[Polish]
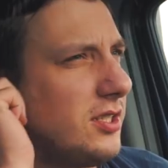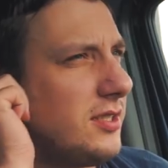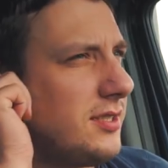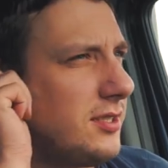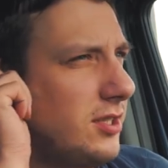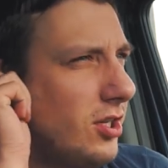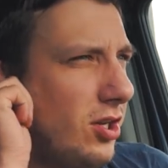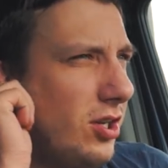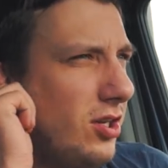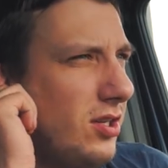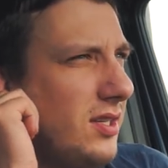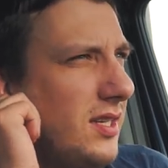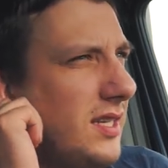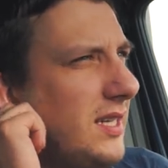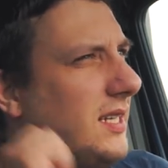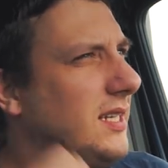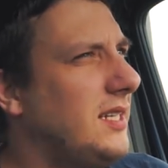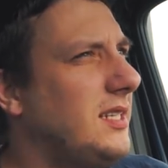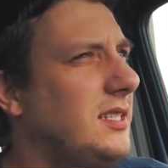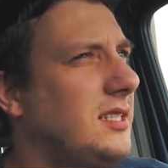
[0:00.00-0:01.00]
jest to,
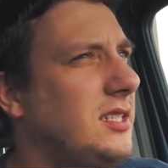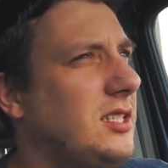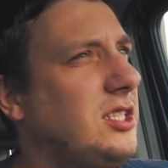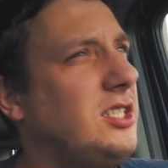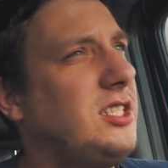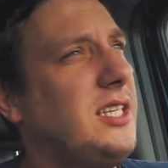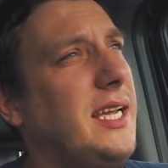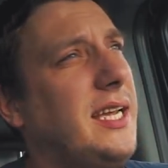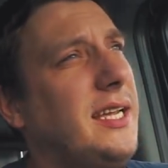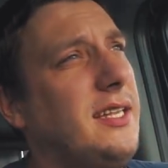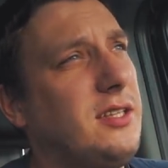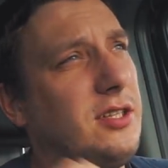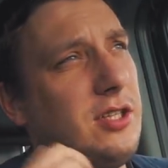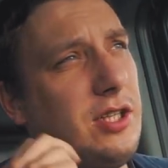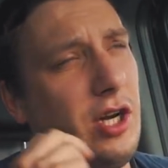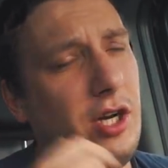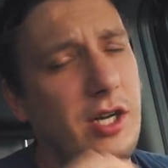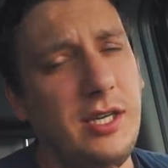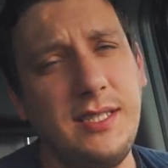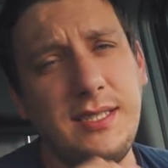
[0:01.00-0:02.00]
że
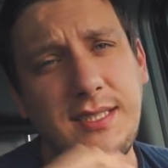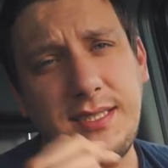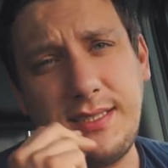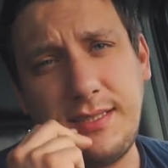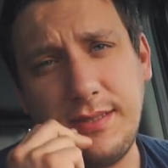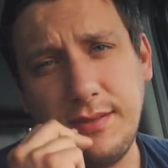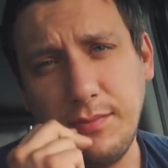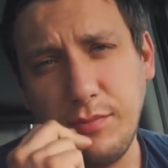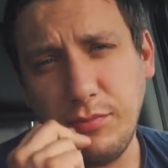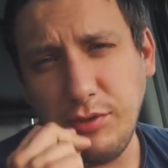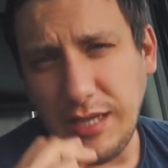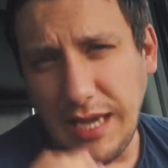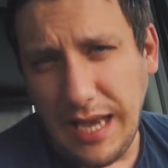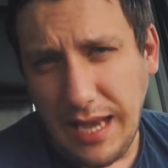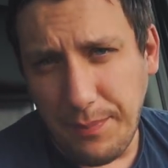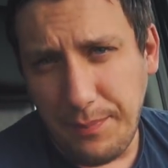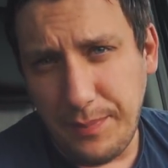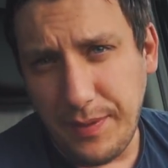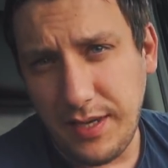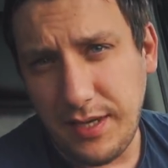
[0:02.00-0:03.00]
to jest mój
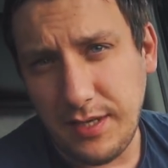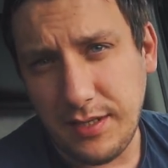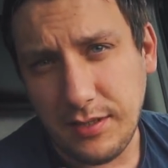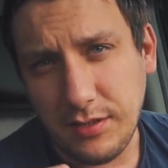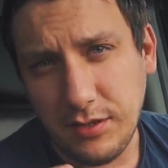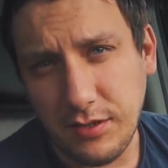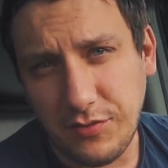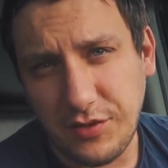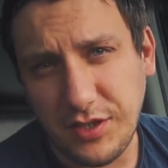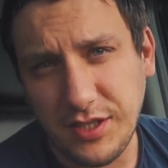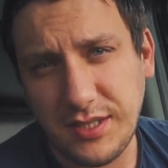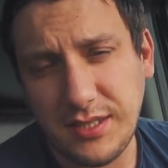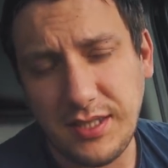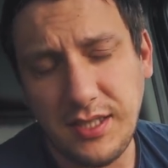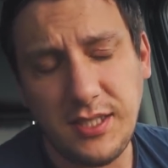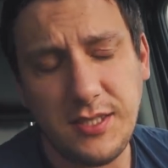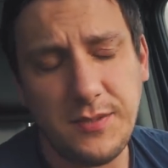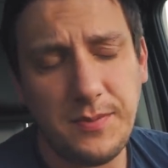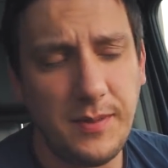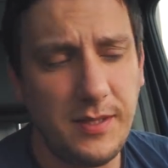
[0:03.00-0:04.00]
apel do
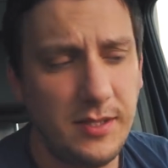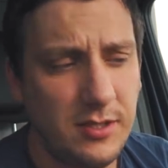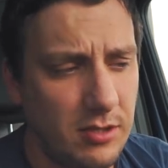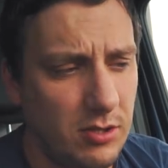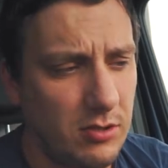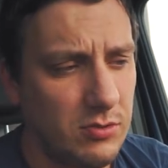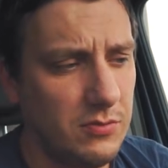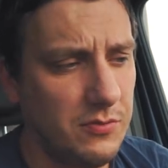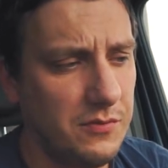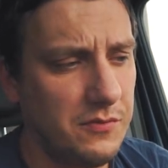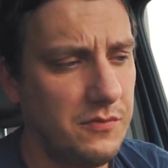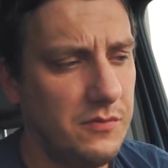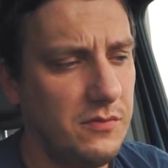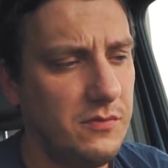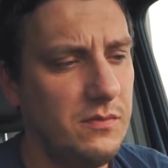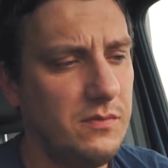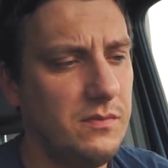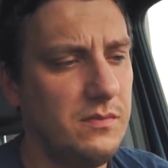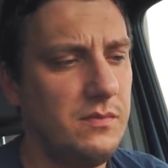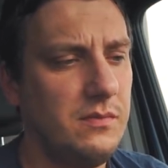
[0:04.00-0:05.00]
wszystkich spedytorów.
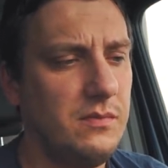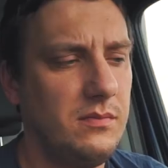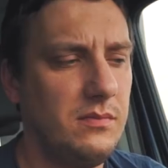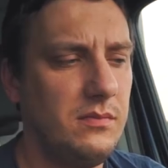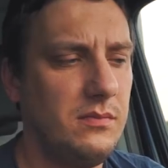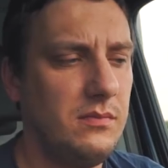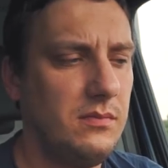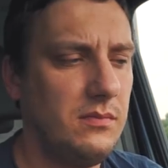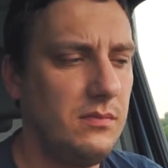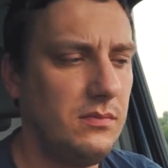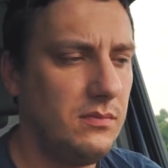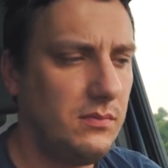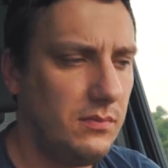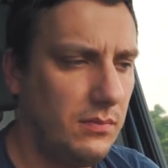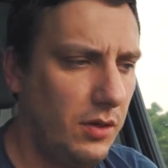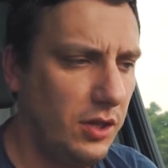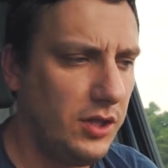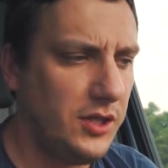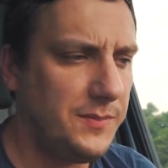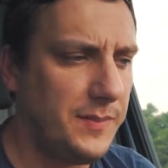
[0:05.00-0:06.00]

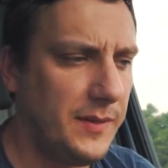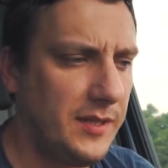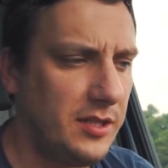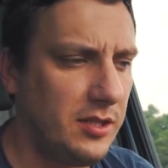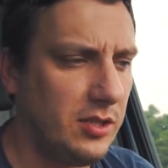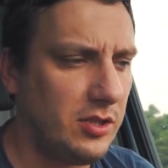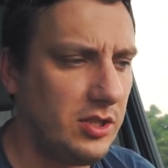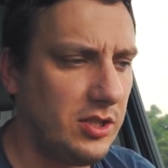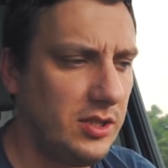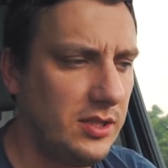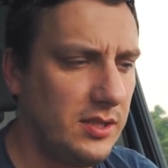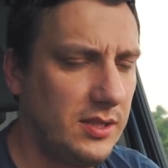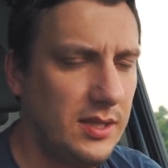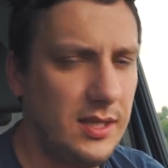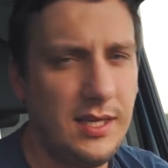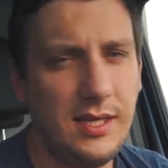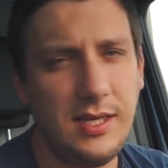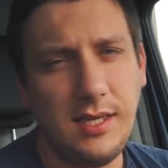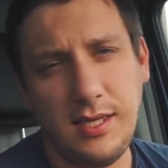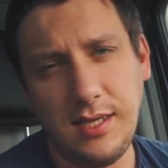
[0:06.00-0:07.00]
Moi spedytorzy
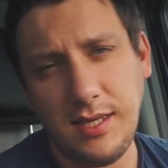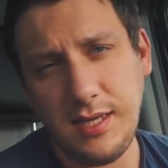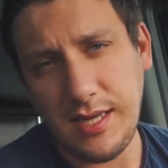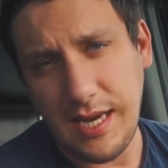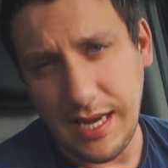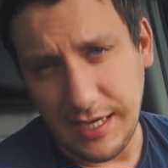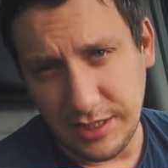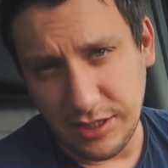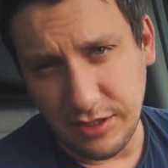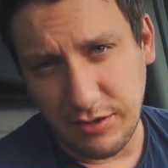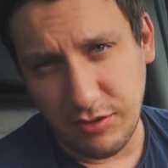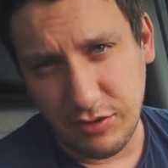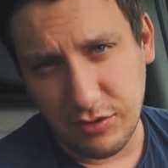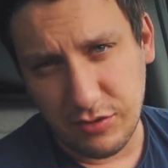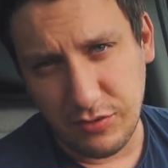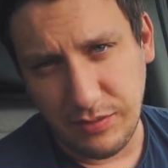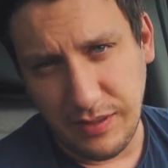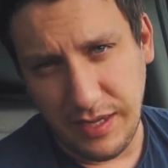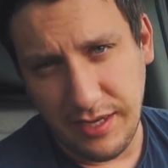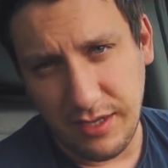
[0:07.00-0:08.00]
raczej to
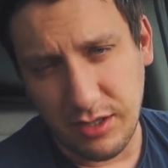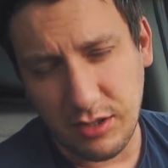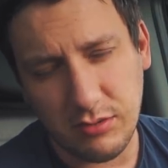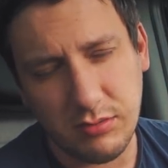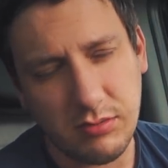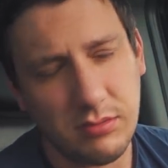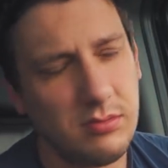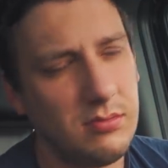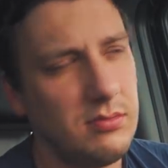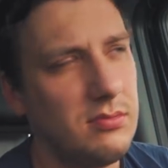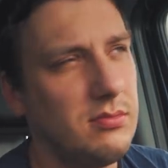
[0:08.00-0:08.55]
rozumieją.